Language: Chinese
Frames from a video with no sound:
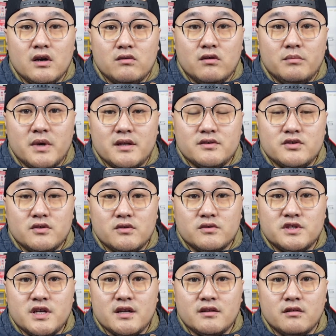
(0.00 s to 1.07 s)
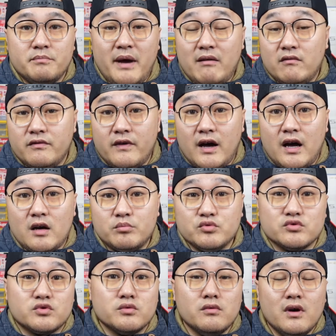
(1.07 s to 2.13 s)
我们就显得办法
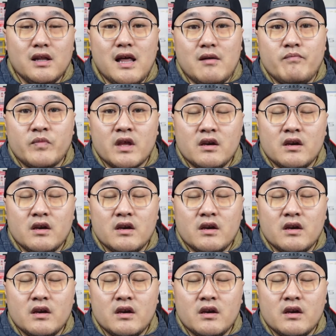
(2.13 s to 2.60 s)
不多了。